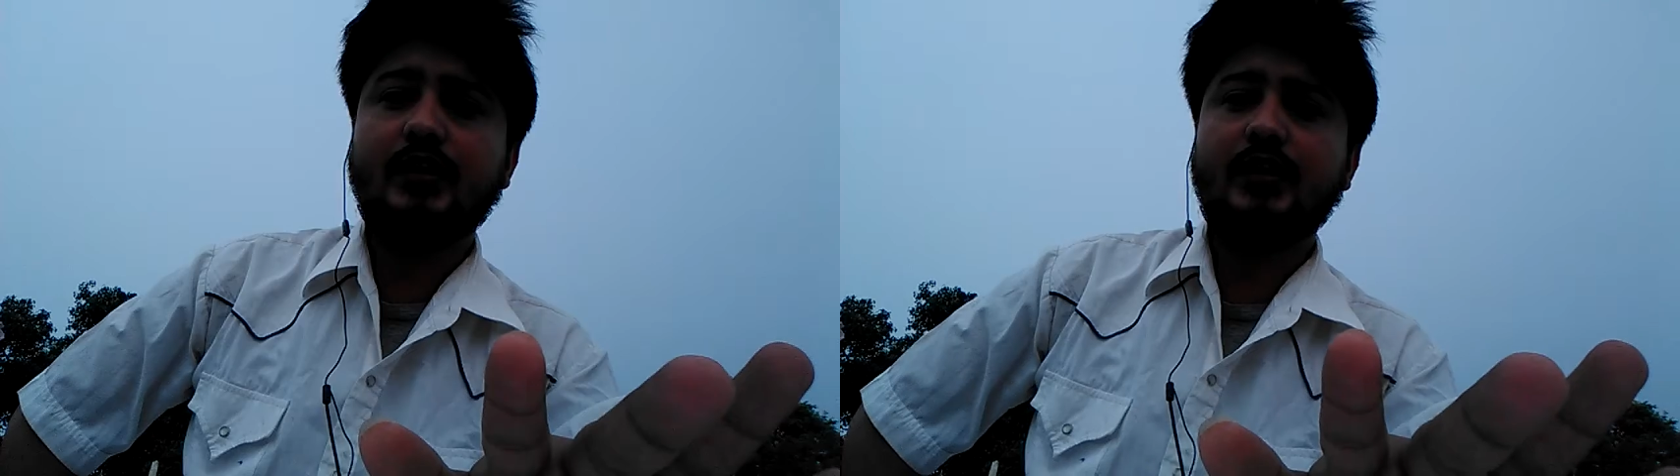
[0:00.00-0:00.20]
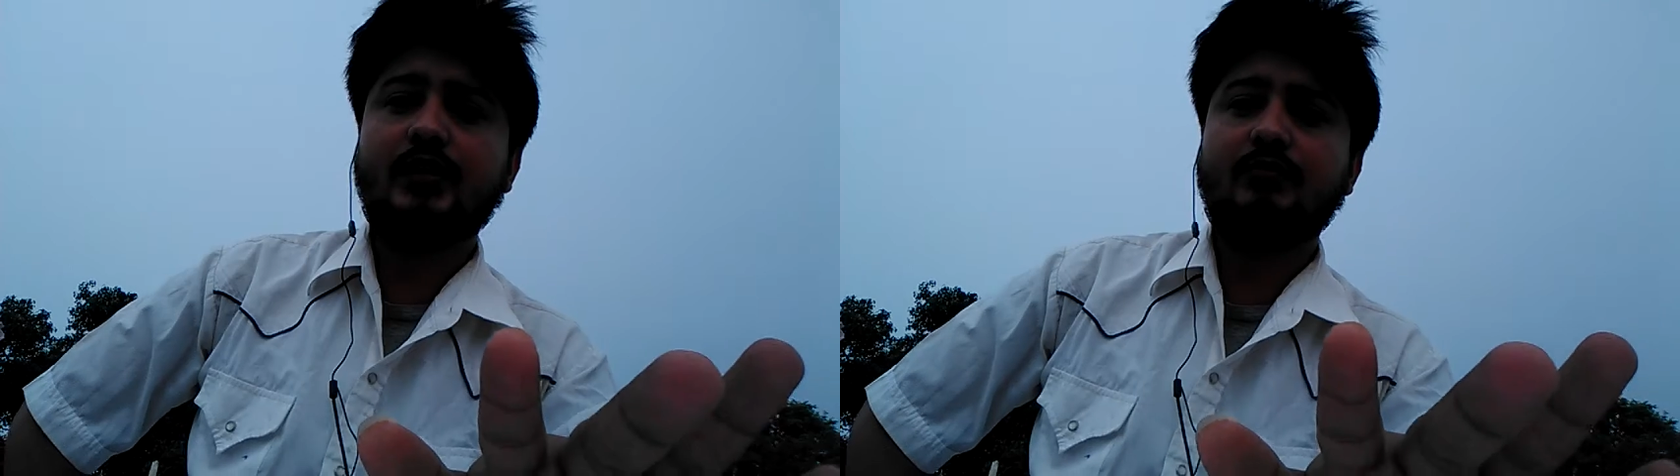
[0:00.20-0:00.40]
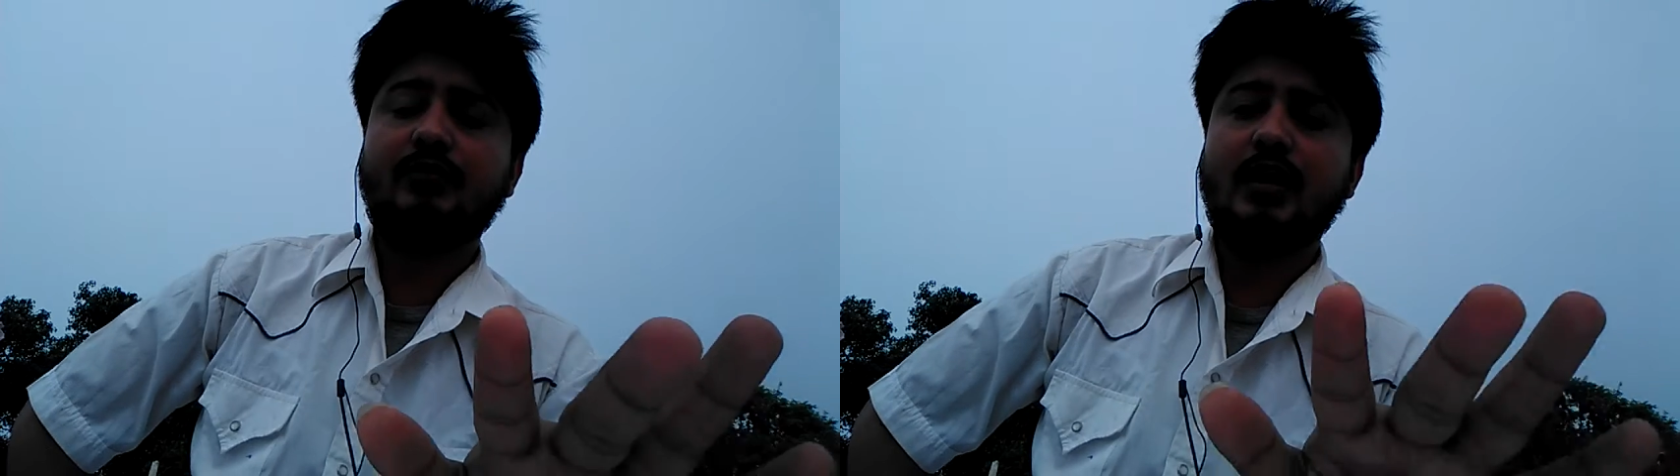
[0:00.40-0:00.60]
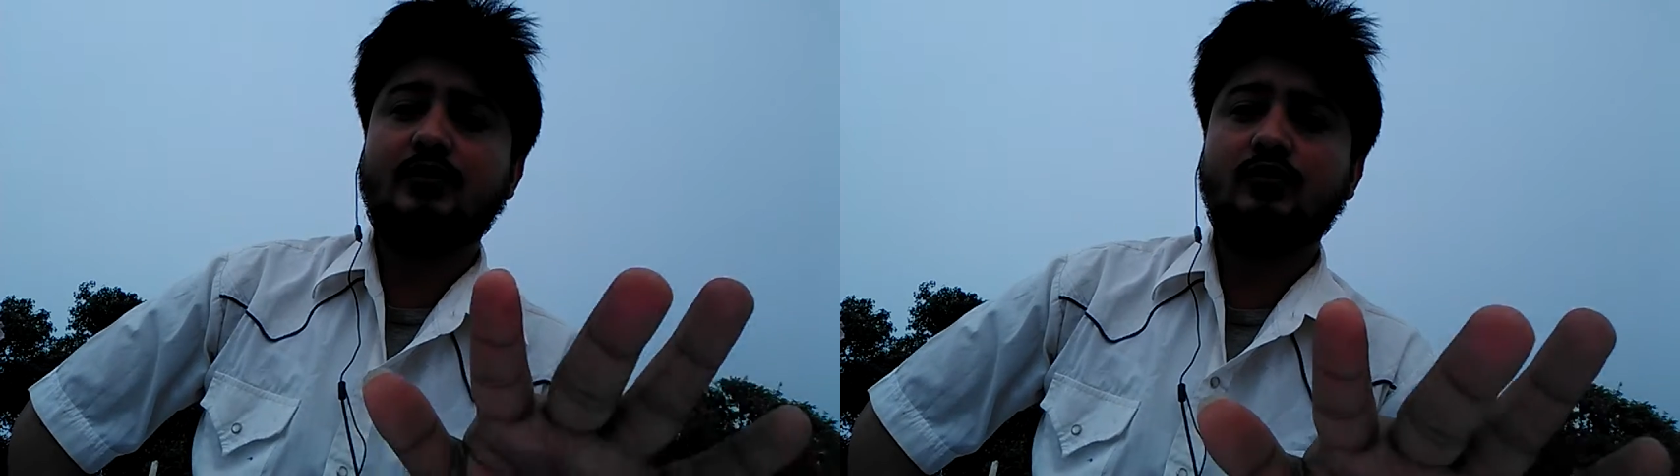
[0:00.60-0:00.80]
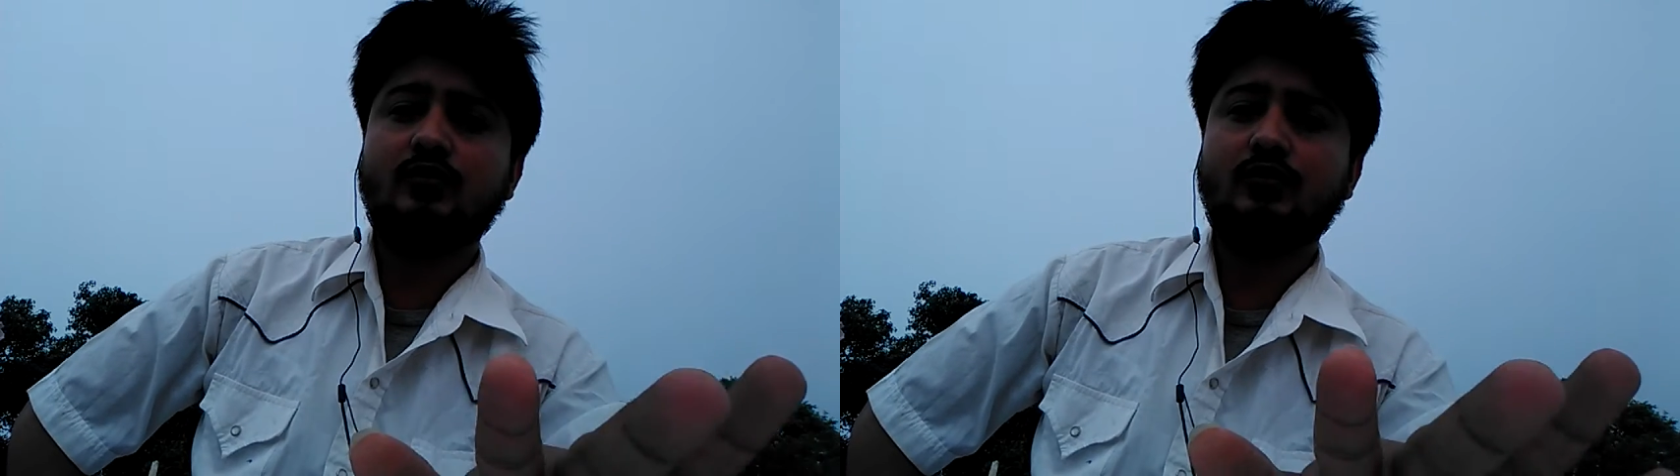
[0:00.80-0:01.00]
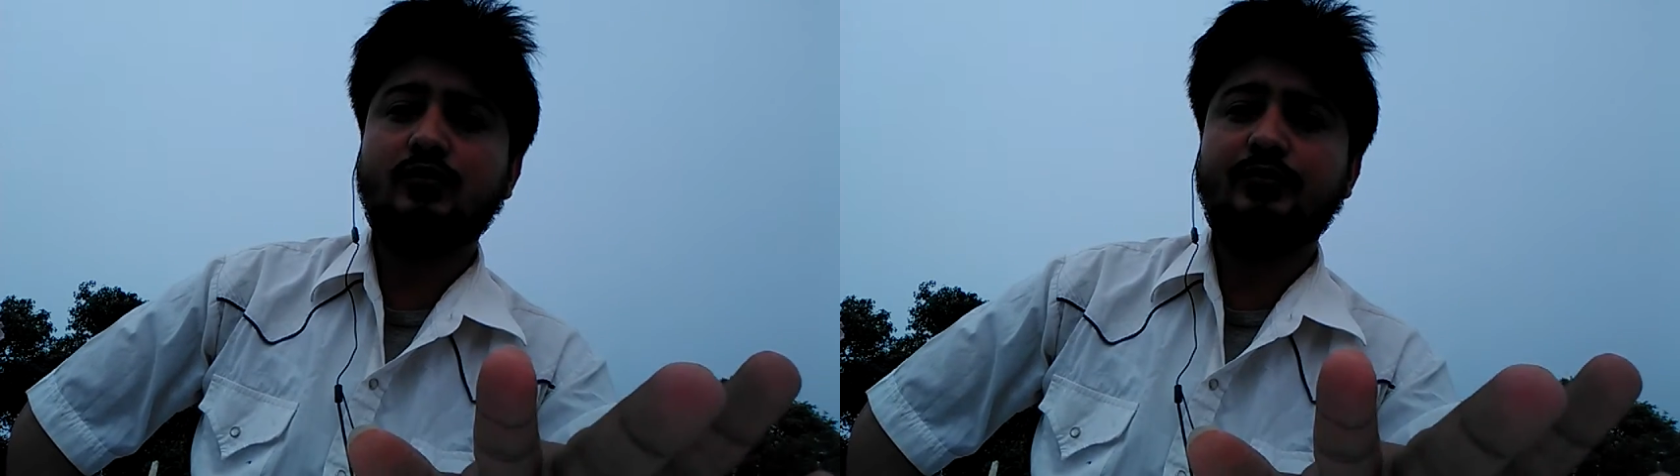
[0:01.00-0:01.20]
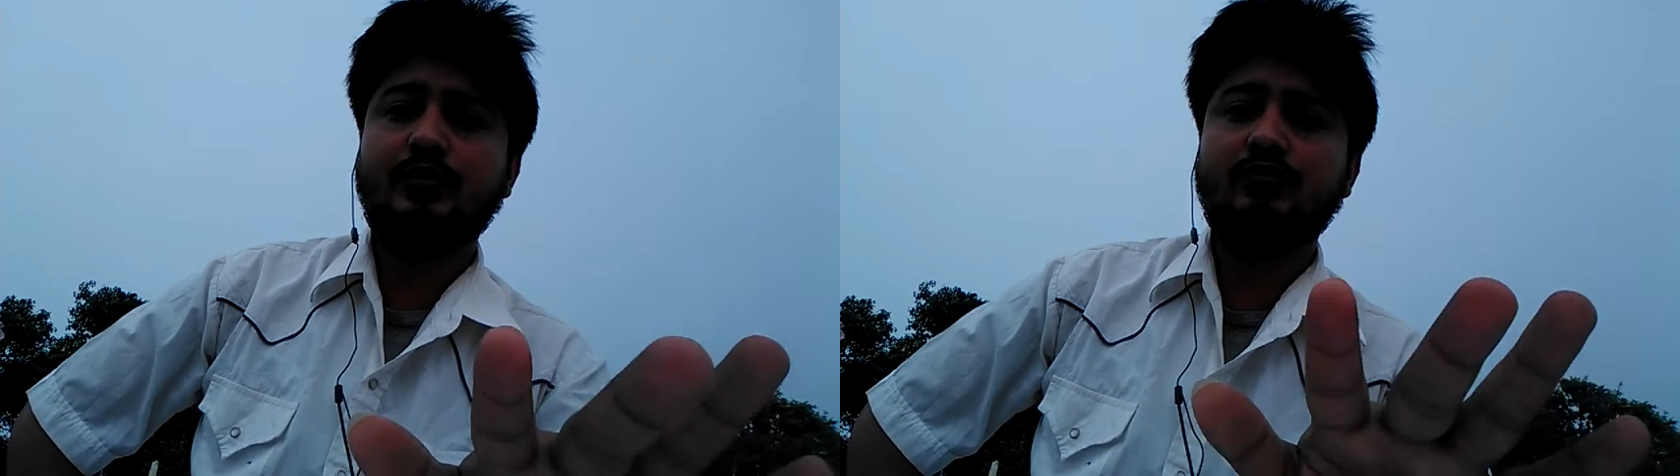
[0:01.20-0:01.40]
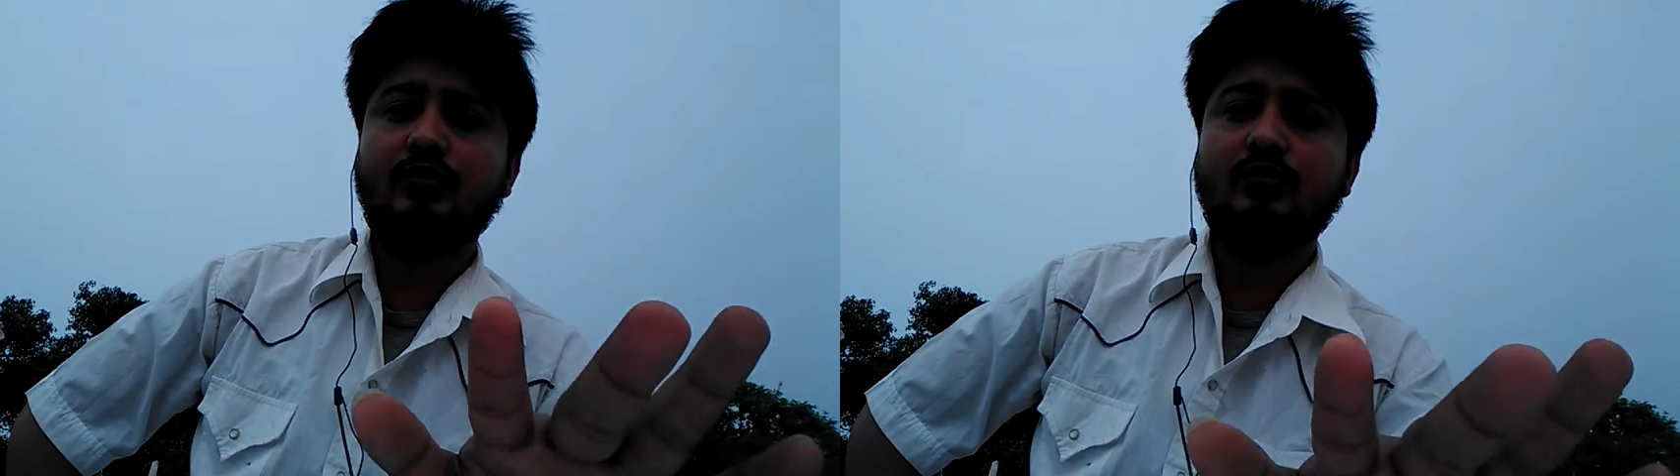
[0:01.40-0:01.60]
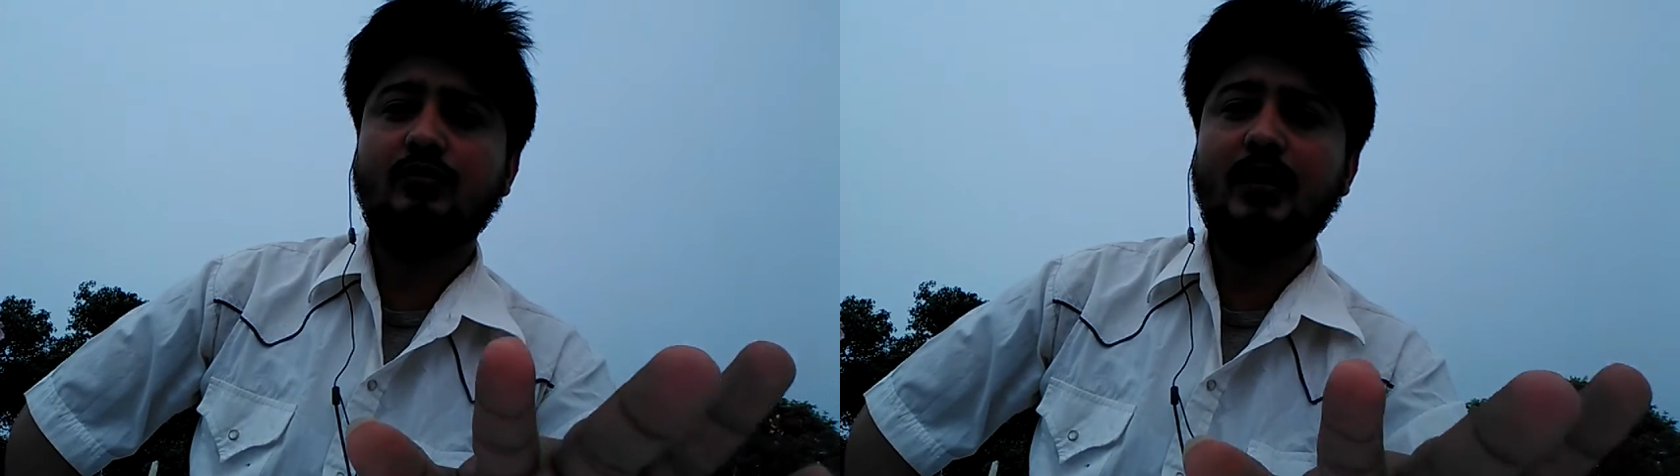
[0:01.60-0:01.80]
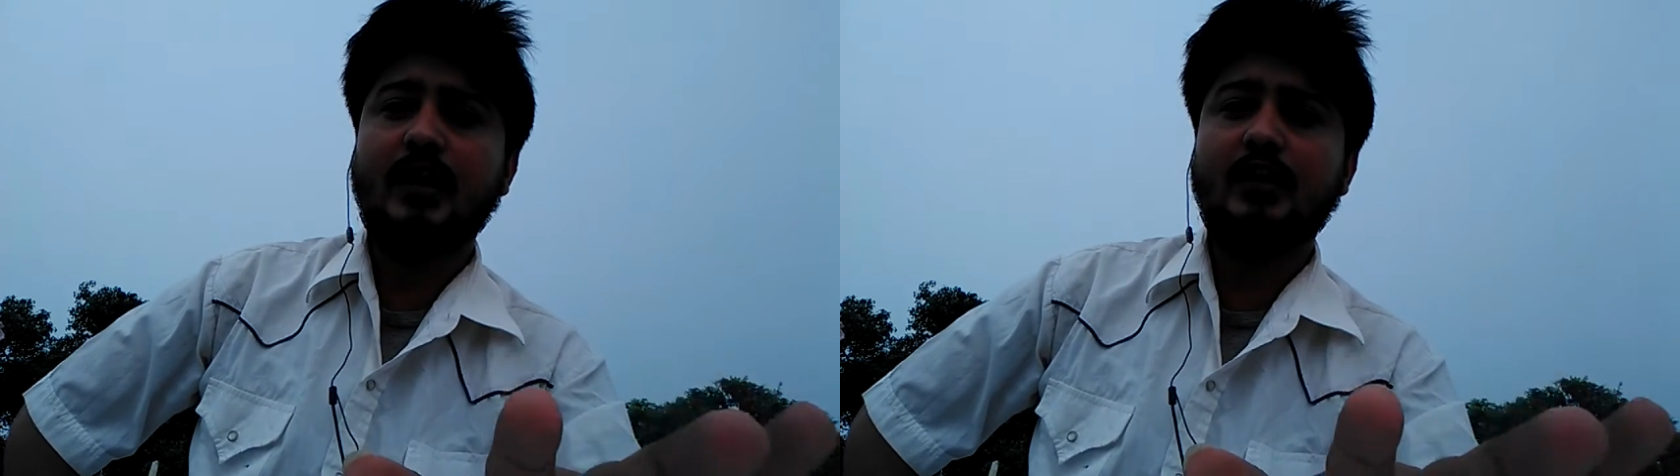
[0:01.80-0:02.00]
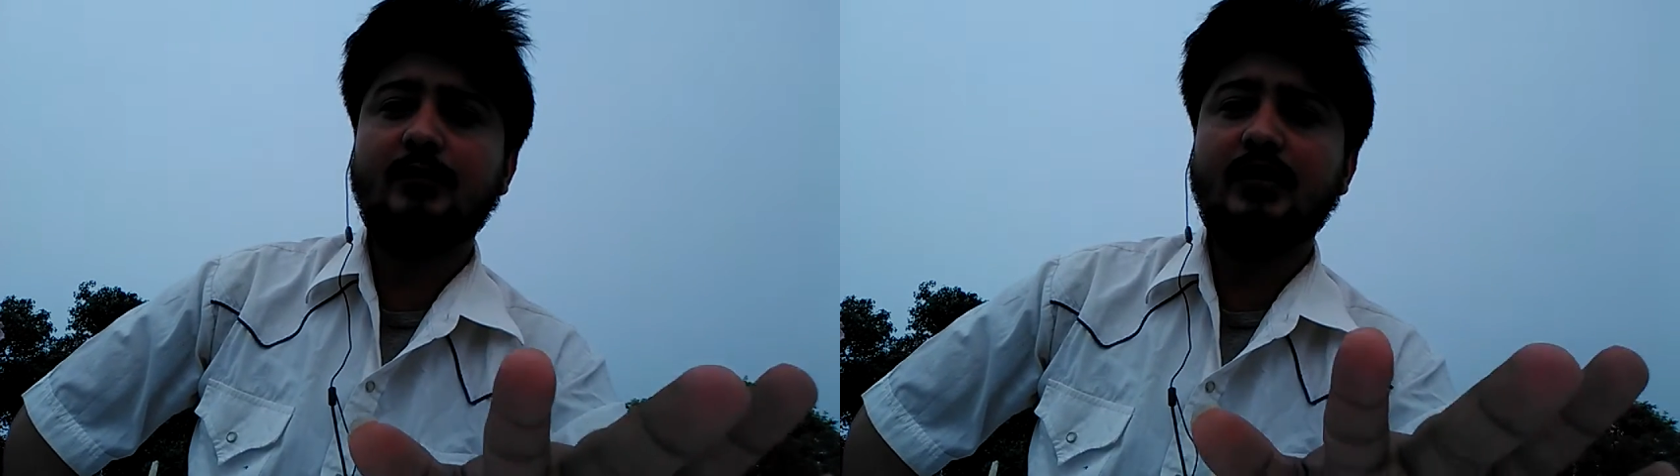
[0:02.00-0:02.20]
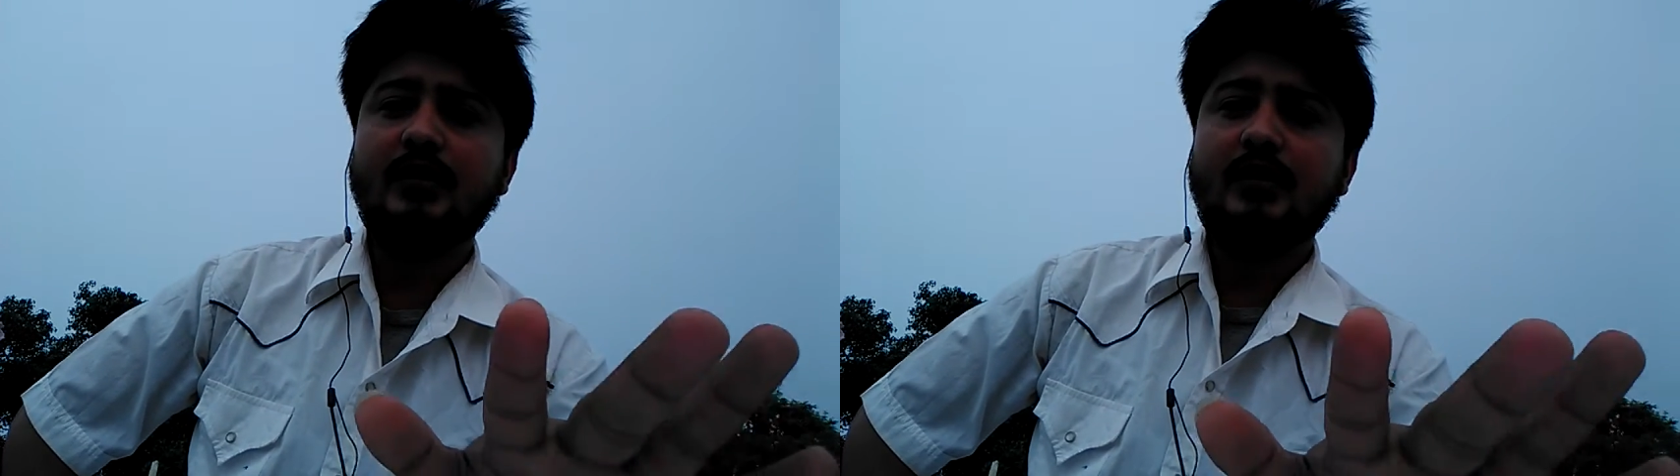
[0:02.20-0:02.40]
एक राष्ट्रगुरु विश्वगुरु बनाने में